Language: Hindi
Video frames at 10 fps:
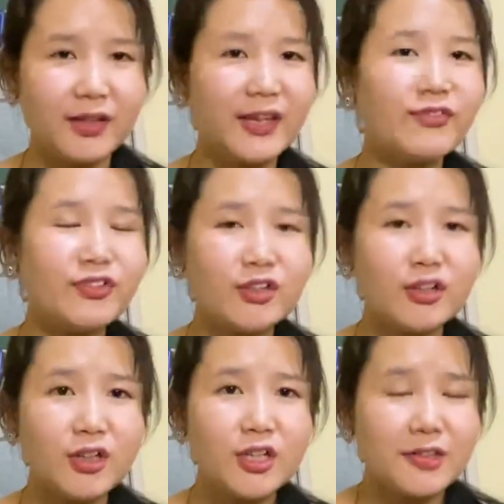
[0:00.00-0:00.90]

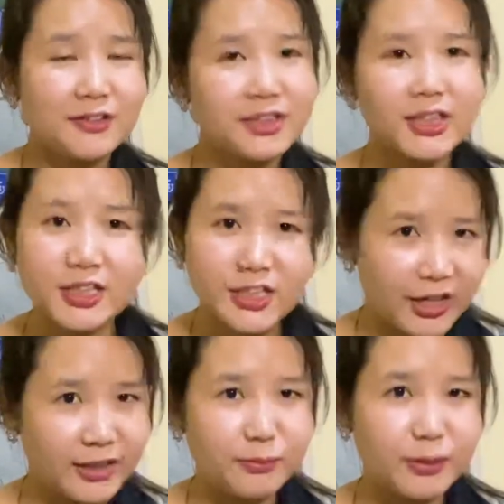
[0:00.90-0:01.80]
नेवर जज
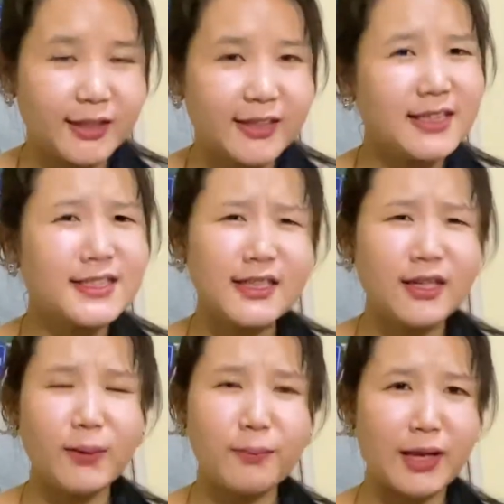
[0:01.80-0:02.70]
एनीबडी किसी
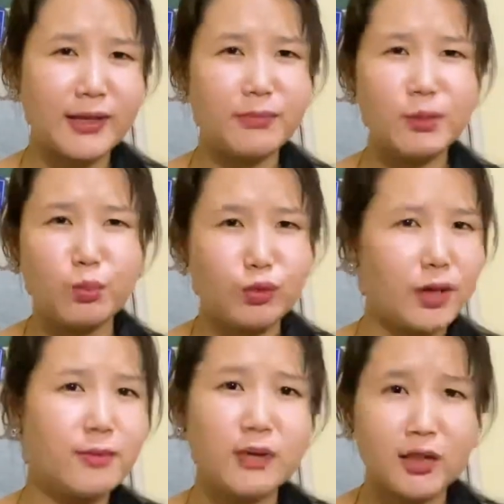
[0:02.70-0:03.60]
के बारे में
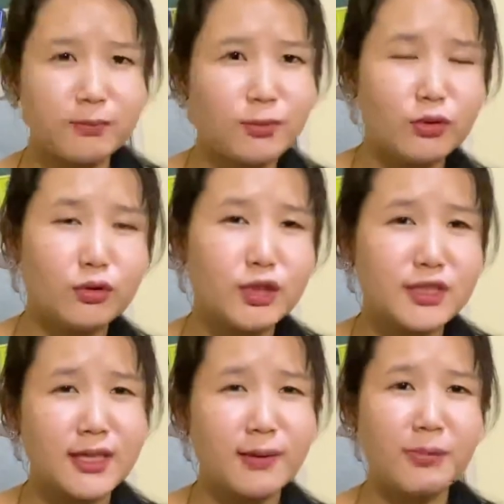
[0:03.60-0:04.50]
बुरा मत बोलो
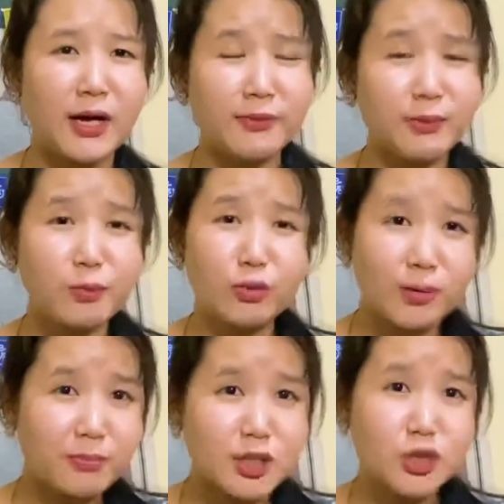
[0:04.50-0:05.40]
किसी के बारे में
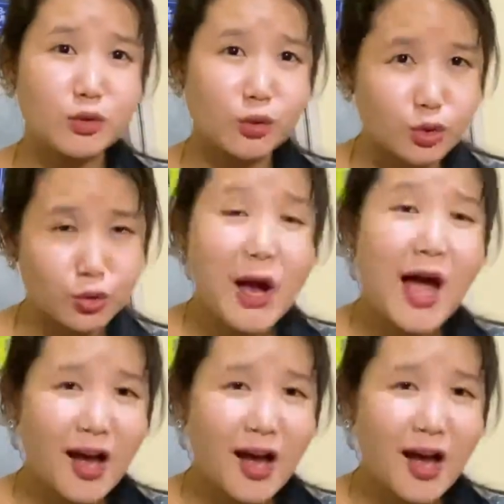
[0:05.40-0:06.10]
बुरा मत सोचो